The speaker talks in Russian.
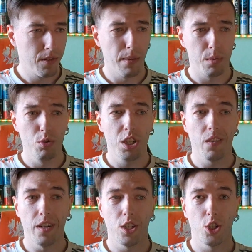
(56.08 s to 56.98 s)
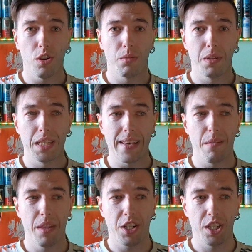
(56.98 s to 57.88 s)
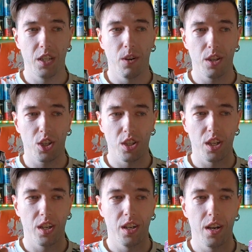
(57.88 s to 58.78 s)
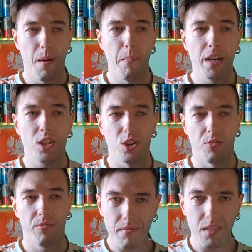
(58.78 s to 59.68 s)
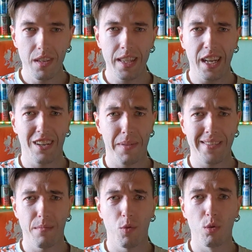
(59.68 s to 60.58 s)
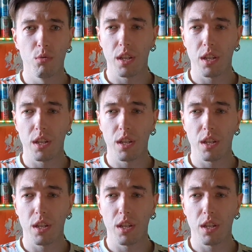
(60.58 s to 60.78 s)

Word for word: В любом случае, давайте еще раз представим наших сегодняшних бойцов. Итак, в правом углу